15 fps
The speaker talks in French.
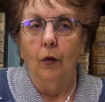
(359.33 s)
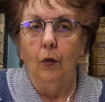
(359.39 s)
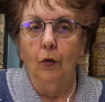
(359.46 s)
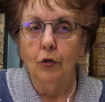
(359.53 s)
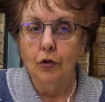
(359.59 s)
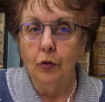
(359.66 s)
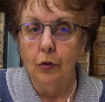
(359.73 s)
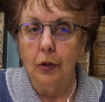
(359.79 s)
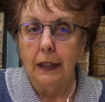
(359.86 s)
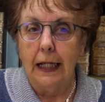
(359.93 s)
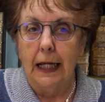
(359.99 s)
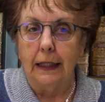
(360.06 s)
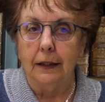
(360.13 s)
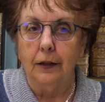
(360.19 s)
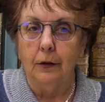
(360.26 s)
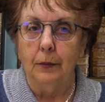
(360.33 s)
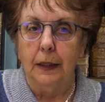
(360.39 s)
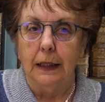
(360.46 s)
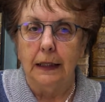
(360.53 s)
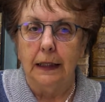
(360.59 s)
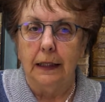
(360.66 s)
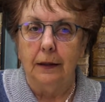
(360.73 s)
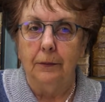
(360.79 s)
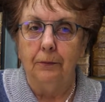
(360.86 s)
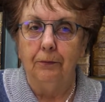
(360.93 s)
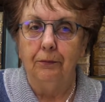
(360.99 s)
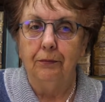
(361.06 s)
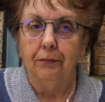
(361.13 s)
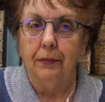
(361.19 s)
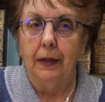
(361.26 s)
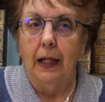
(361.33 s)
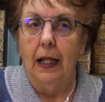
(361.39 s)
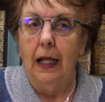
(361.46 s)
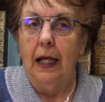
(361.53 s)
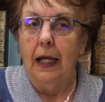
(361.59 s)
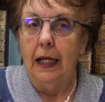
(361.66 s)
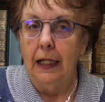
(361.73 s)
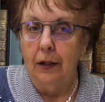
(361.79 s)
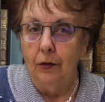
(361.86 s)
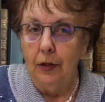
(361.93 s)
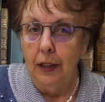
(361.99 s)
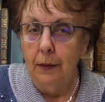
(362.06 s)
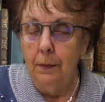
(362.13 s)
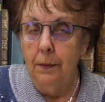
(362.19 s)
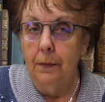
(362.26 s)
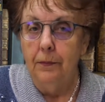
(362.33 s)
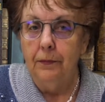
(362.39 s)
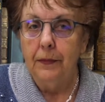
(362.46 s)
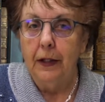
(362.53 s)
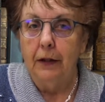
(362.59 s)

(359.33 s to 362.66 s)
Au jour 4 maintenant, Elohim